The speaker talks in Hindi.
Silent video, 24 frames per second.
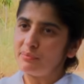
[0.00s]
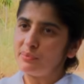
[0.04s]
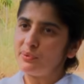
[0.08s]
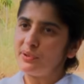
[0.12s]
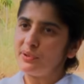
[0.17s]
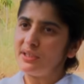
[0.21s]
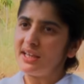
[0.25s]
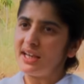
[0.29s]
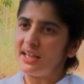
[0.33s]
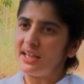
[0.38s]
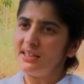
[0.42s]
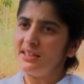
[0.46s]
आप को
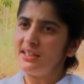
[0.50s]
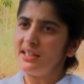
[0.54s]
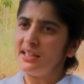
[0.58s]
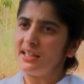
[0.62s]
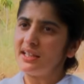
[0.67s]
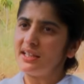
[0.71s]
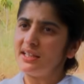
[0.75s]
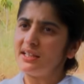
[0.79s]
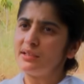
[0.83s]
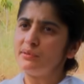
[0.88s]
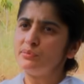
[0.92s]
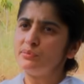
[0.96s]
याद
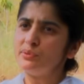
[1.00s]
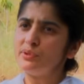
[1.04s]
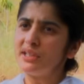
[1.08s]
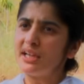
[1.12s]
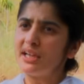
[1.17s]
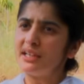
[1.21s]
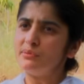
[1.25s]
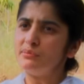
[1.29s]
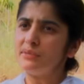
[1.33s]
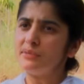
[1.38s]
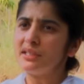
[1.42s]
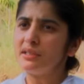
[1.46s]
दिलाना मुझे
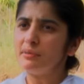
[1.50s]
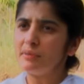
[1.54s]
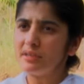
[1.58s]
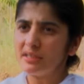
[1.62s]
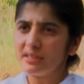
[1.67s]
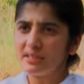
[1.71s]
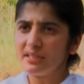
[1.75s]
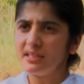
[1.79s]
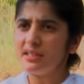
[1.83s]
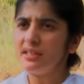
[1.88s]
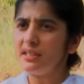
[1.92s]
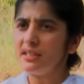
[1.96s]
आत्मा के
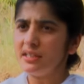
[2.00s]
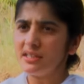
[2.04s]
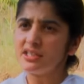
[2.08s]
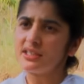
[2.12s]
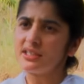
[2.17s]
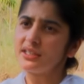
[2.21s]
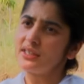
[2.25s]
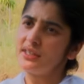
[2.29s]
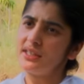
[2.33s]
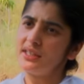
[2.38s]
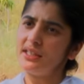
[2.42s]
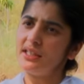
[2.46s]
पास कितनी
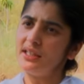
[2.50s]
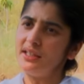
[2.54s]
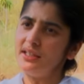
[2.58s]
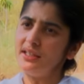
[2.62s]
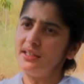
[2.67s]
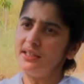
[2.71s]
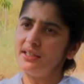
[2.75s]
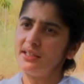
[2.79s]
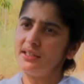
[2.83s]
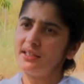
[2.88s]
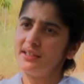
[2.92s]
शक्ति है